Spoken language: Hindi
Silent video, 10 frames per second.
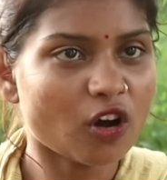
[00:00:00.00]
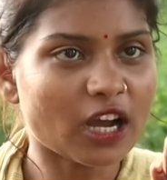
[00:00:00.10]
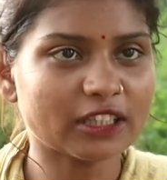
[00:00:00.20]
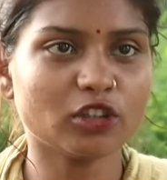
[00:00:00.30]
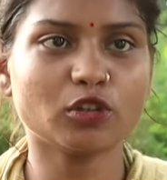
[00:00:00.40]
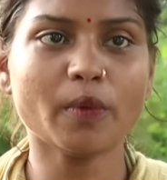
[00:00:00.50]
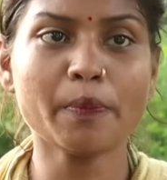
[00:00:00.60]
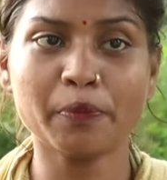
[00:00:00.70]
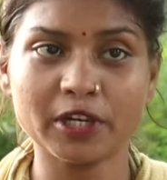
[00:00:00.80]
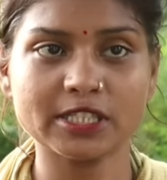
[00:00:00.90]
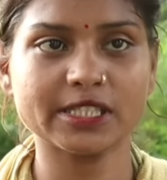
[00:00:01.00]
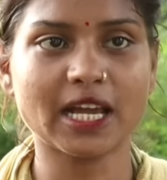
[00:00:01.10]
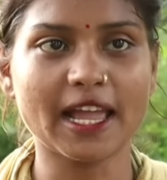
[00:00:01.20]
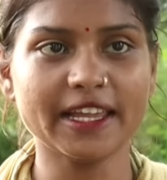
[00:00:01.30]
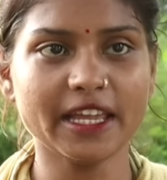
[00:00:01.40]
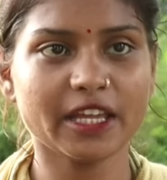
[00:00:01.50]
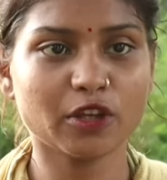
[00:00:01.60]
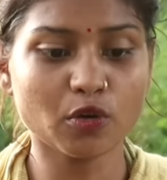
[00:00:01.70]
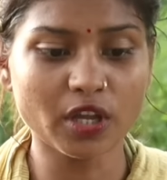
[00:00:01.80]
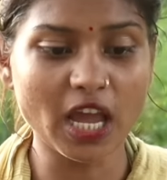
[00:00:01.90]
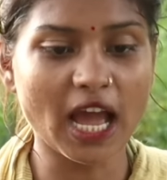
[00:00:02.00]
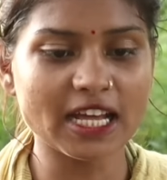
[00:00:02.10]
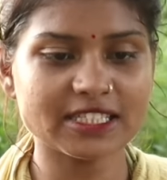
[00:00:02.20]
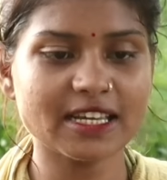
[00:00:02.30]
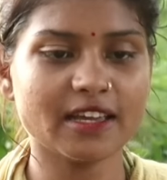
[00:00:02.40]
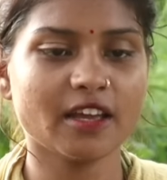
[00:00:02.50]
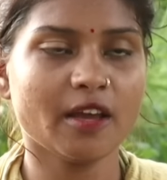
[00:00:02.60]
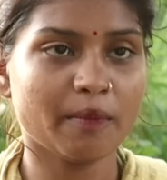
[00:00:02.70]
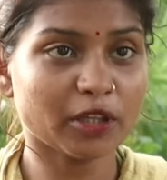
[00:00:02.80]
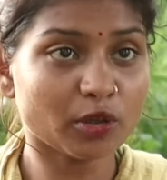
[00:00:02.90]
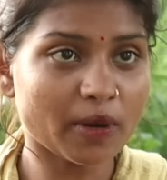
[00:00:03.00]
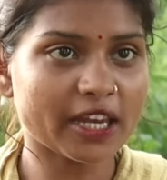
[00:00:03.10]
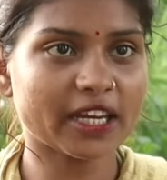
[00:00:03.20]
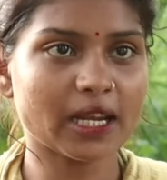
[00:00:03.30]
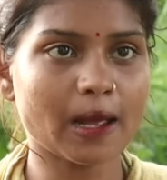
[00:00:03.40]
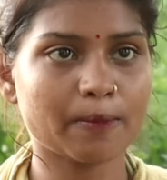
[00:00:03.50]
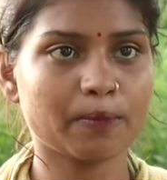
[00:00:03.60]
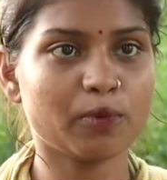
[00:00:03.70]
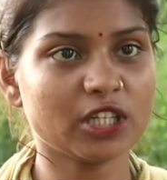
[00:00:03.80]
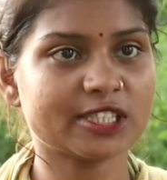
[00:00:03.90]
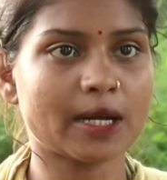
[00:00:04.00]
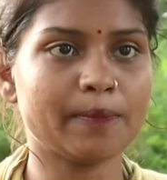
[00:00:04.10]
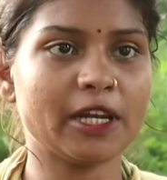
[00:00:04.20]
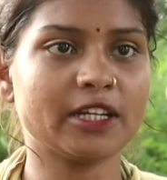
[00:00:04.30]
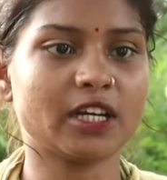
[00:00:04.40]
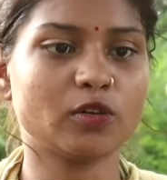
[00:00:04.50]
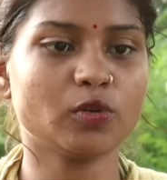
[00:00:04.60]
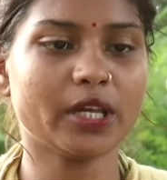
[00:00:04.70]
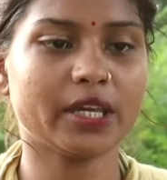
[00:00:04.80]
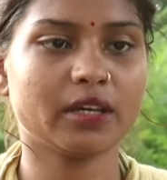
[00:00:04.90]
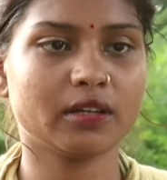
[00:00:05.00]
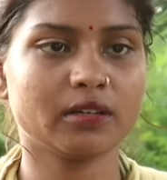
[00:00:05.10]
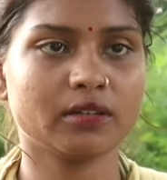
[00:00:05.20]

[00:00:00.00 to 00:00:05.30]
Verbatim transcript: औकात तो तुम्हें पुलिस दिखाएगी क्योंकि आज ही मैं तुम्हारे खिलाफ पुलिस कंप्लेंट करूंगी